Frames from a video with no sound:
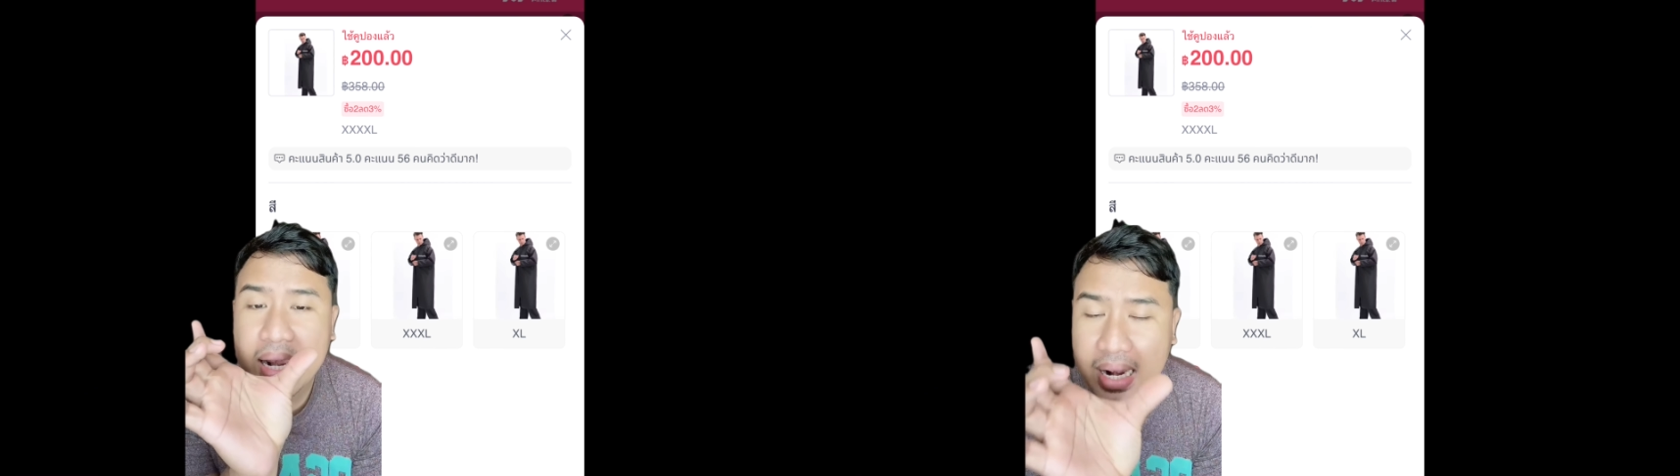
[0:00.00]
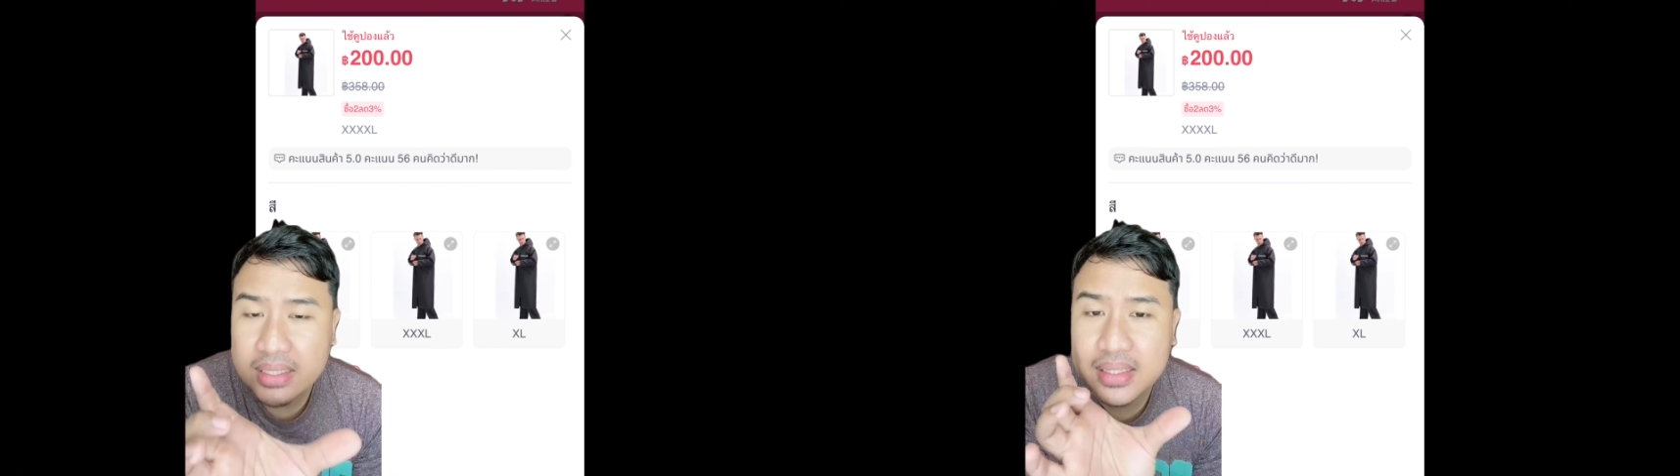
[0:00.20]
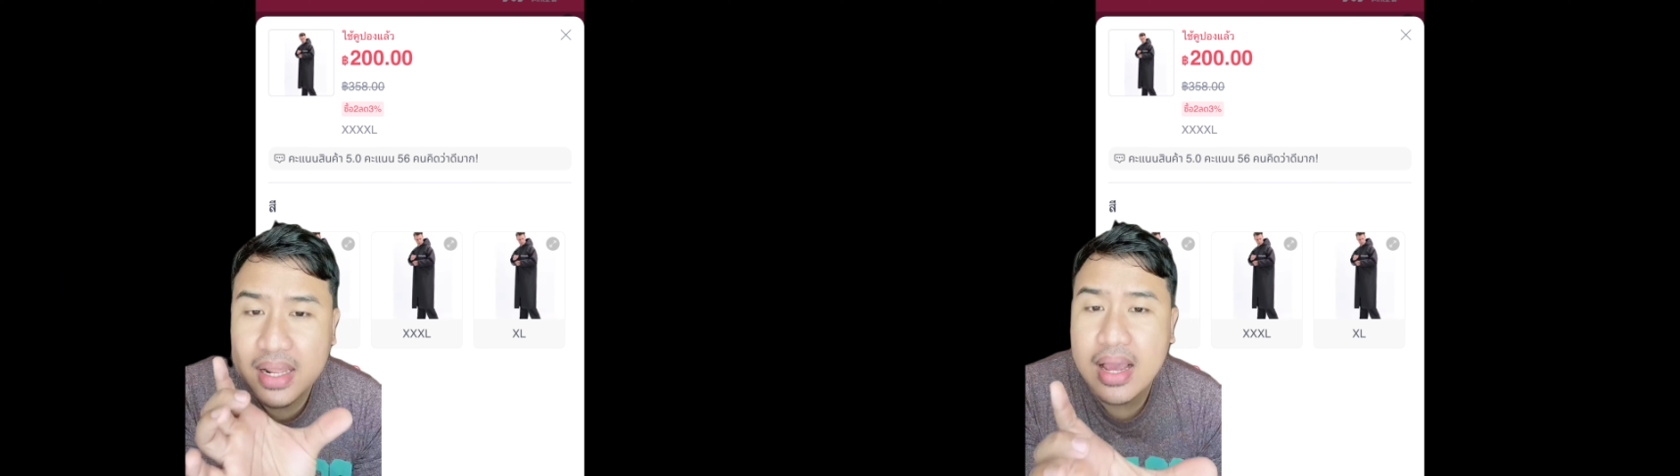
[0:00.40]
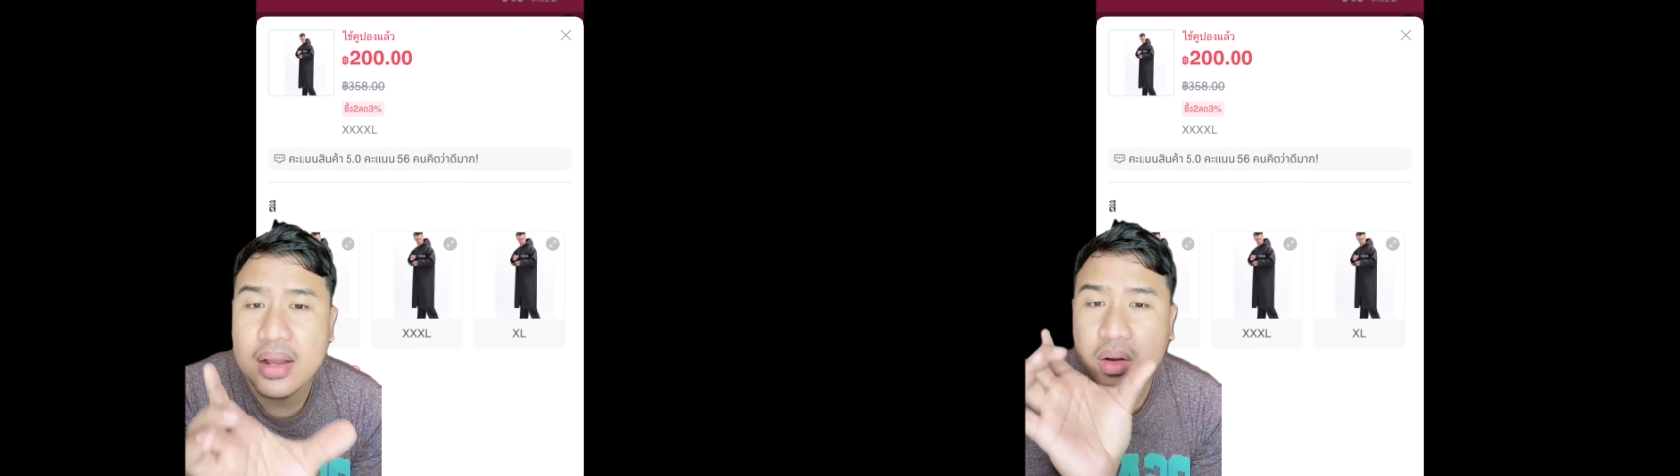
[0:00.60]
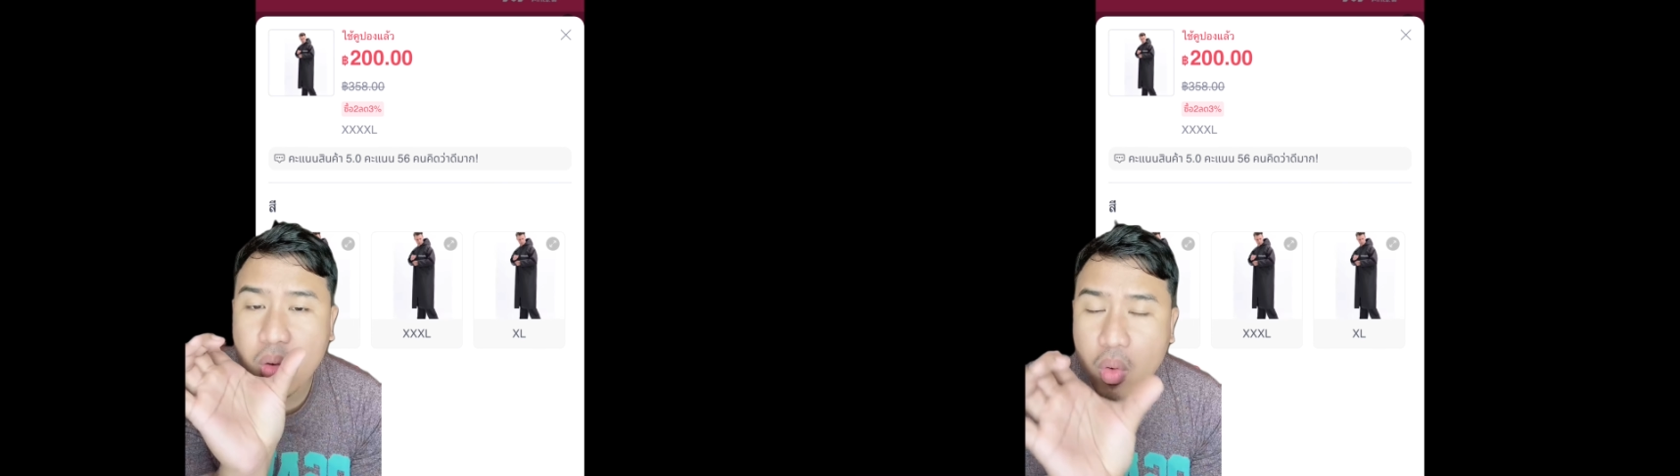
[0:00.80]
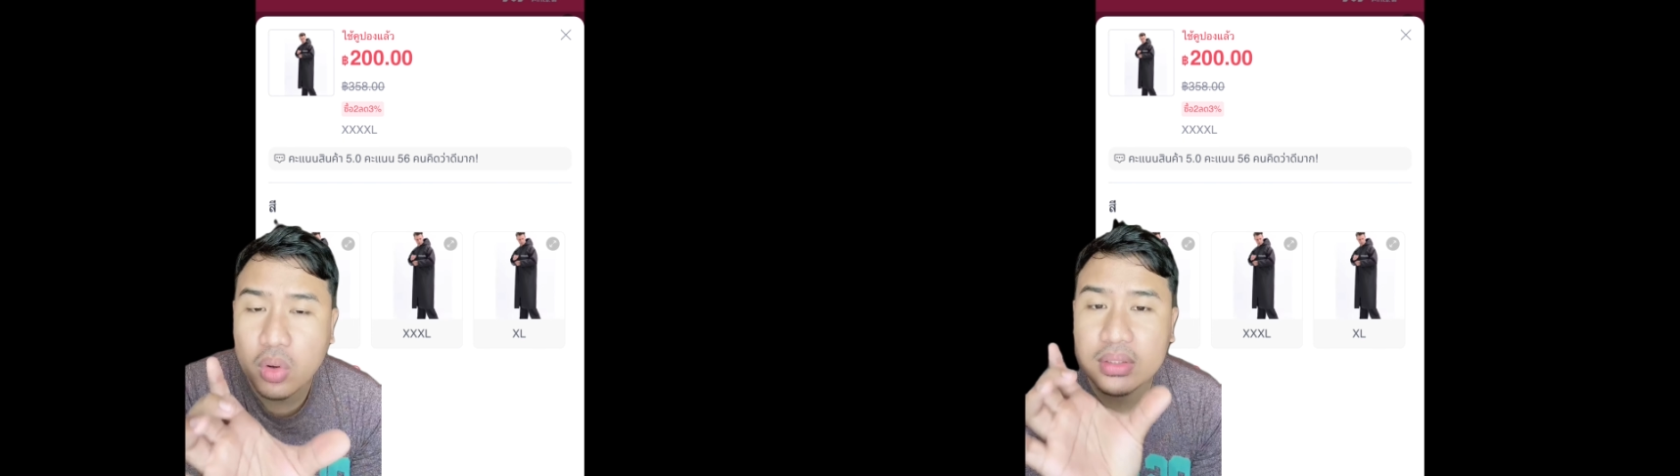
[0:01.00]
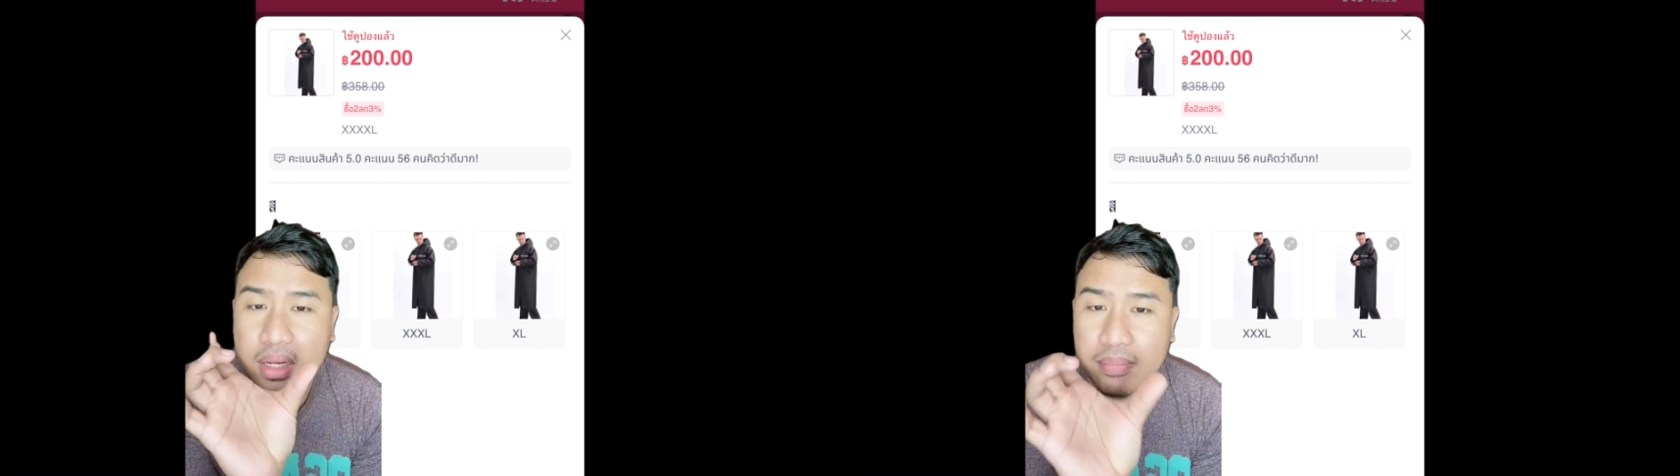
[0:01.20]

ลาซาด้าโค้ดเก็